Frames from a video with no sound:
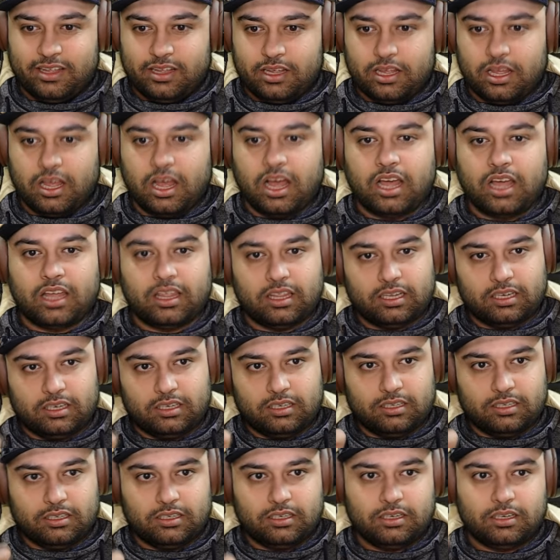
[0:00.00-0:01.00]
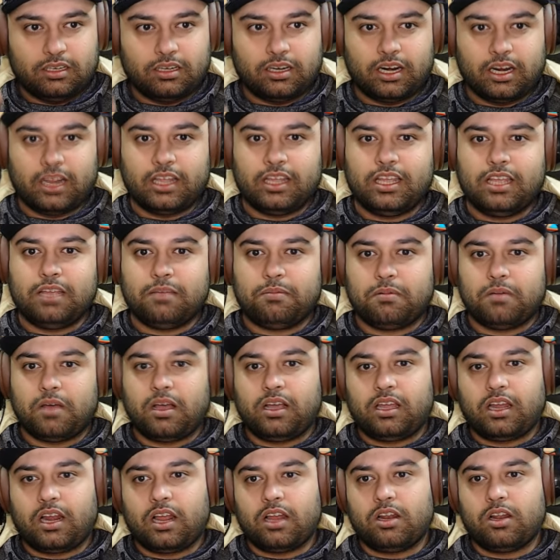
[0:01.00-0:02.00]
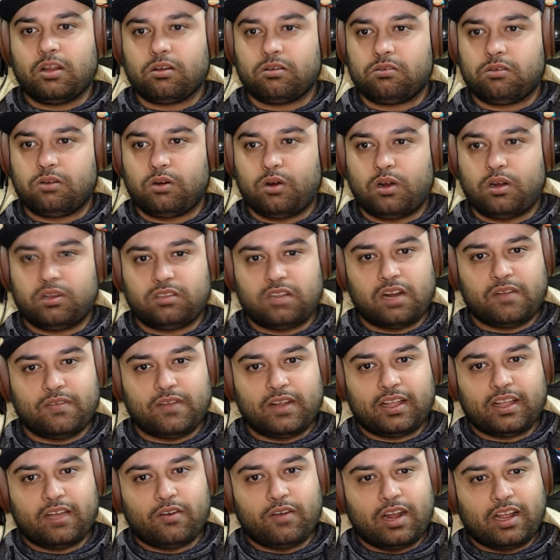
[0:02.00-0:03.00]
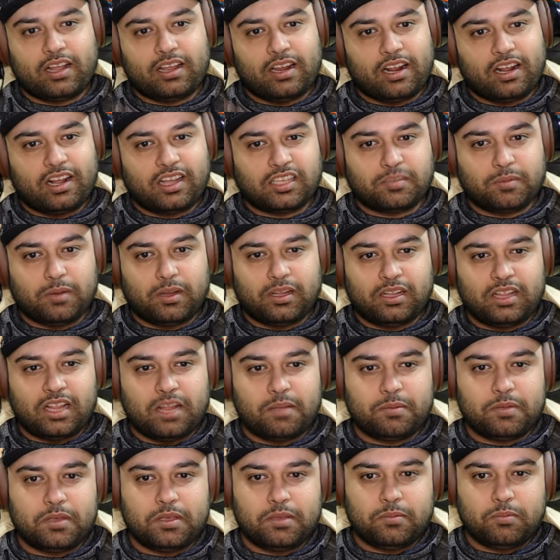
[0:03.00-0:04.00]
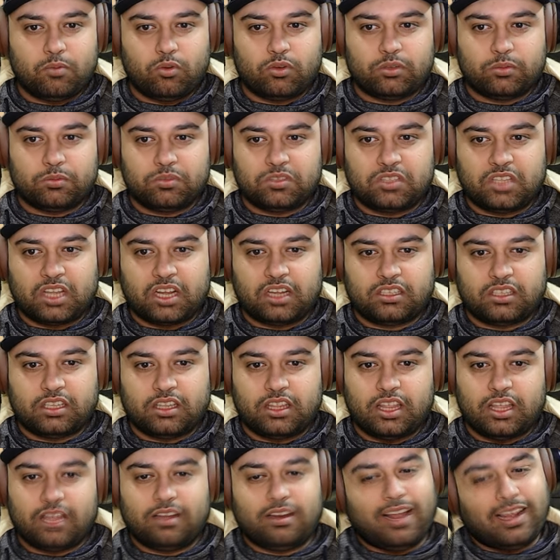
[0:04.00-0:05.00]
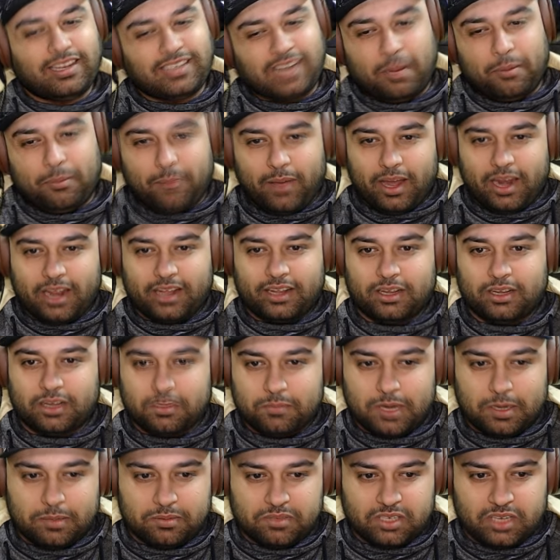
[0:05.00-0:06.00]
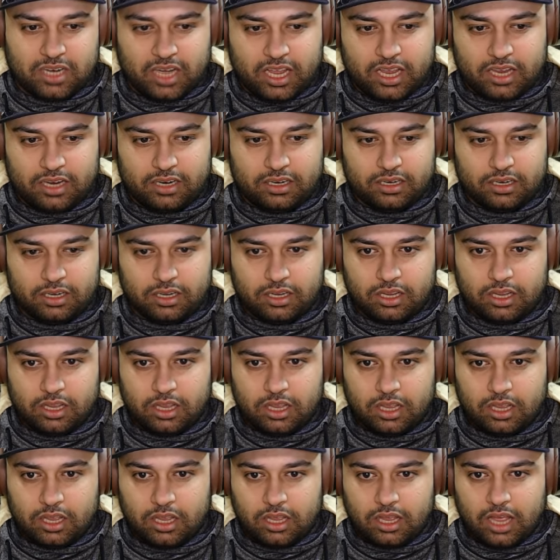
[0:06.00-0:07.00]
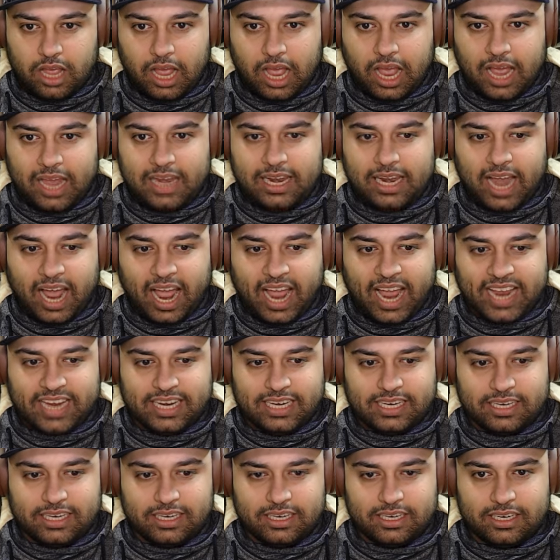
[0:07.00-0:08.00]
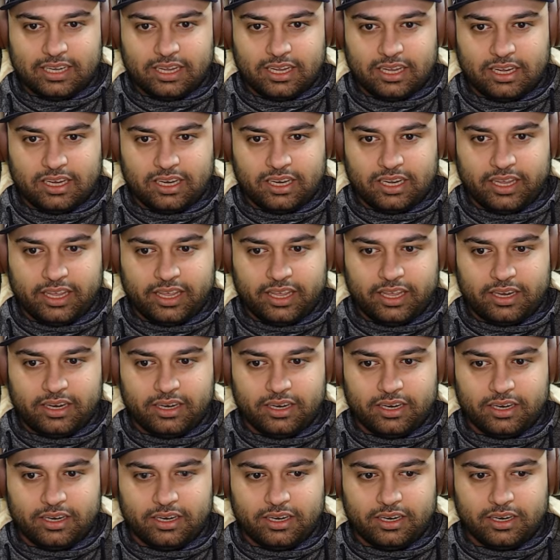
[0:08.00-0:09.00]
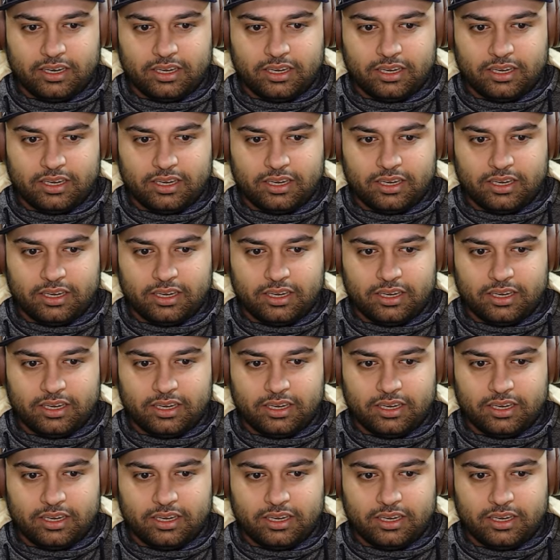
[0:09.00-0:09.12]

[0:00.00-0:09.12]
اخضر رهيب اكره العقول والاعتراف لك ولكنك اصبحت لبيب وتنتقد الذهن عش عبالك قم لمس العين العين العين